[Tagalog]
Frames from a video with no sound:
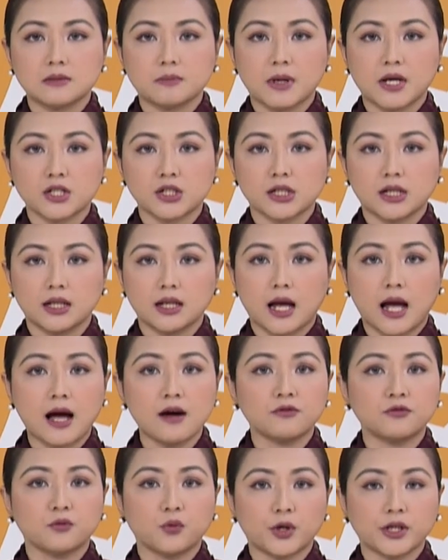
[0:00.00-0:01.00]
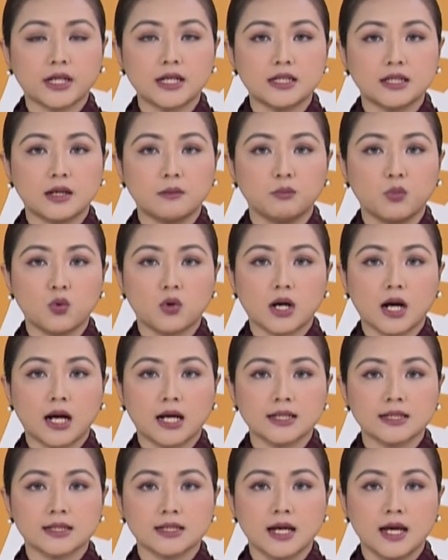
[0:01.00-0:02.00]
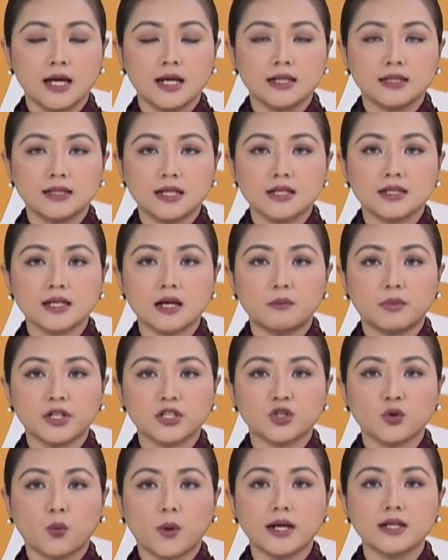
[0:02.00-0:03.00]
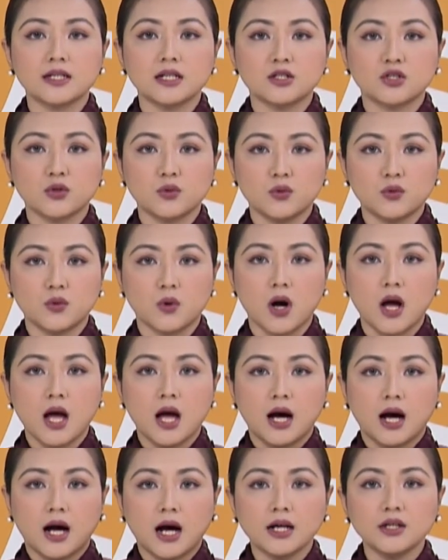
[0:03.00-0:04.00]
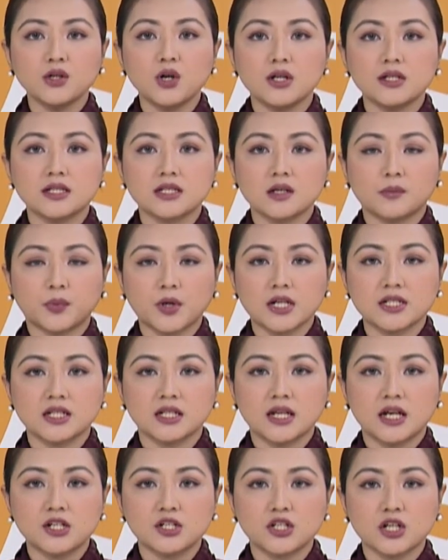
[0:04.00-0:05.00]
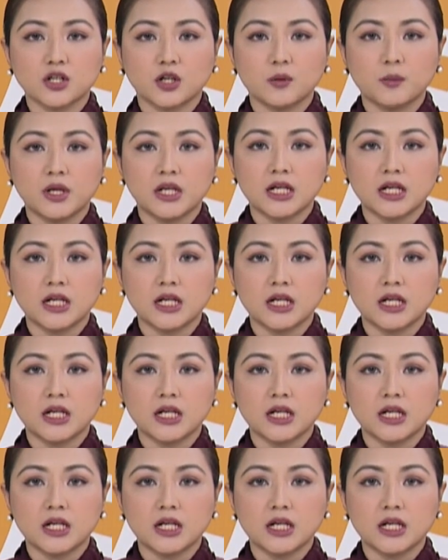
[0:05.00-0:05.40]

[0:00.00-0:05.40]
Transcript: ng special half working day bukas, December 22. Ayon sa Presidential